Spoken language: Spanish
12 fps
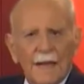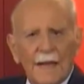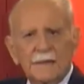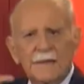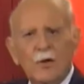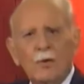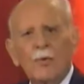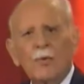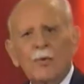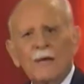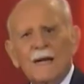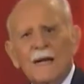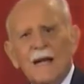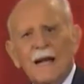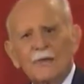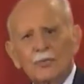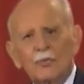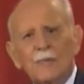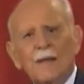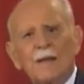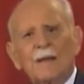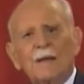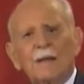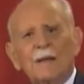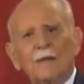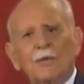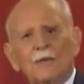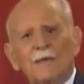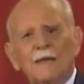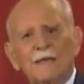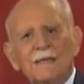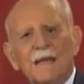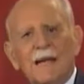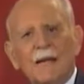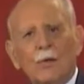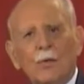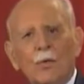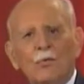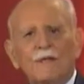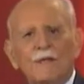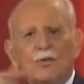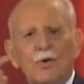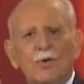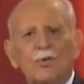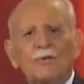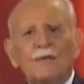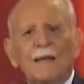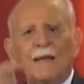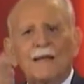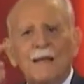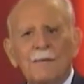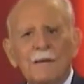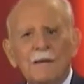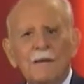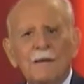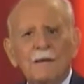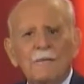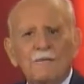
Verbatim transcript: es así como Guyana asume y utiliza la condición del débil